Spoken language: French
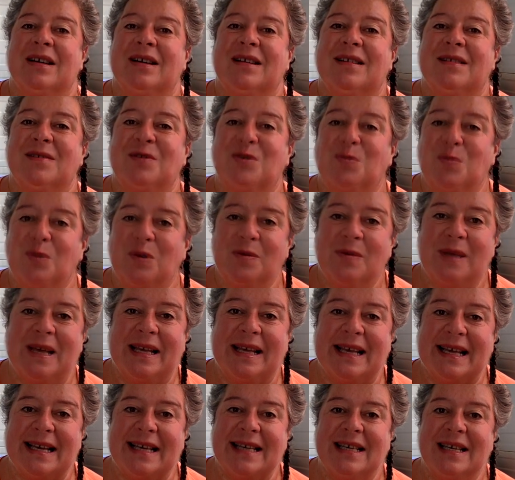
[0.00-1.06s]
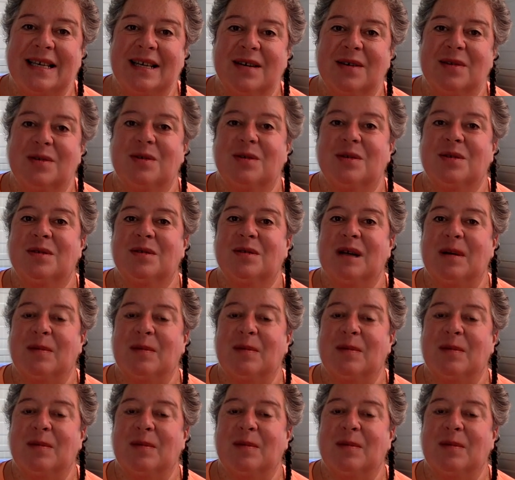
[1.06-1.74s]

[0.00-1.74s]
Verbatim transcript: euh, tu peux m'écrire euh,